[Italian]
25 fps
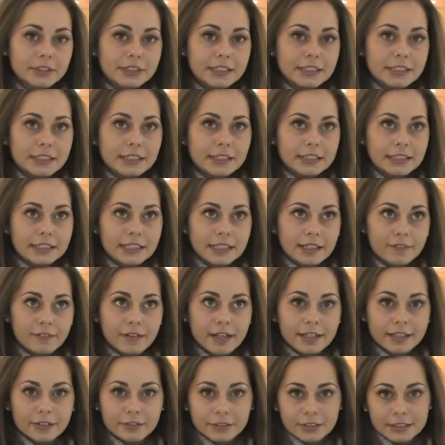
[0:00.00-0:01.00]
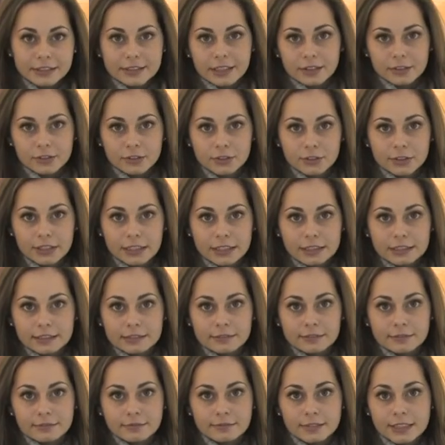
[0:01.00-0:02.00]
di ricavare ogni tanto
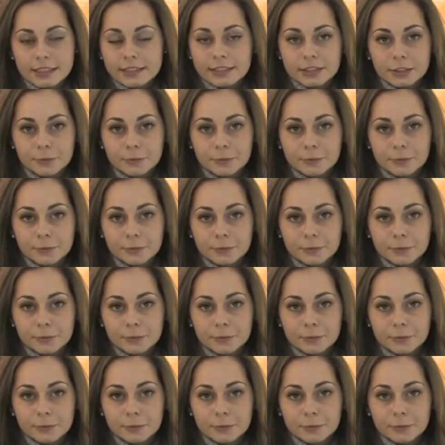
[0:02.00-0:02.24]
dei, degli